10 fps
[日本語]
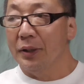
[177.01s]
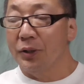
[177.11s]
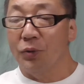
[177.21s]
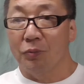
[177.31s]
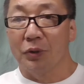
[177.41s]
い
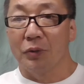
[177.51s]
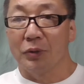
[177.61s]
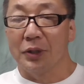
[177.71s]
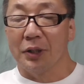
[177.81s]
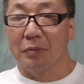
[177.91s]
い思いを
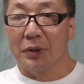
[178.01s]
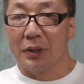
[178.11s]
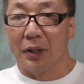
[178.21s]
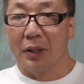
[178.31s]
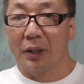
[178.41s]
してきまし
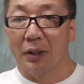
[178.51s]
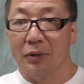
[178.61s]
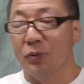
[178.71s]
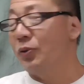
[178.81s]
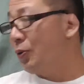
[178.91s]
た
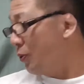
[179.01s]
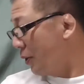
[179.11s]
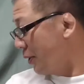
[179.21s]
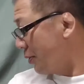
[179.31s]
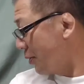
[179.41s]
ということ
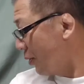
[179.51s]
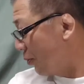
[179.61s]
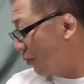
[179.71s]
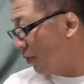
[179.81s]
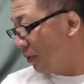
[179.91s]
なんですけど
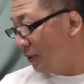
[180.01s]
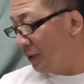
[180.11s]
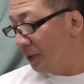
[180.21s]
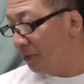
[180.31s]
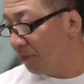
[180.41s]
も
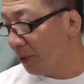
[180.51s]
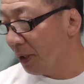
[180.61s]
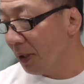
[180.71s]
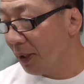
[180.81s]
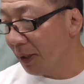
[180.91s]

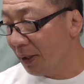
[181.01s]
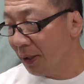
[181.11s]
まあ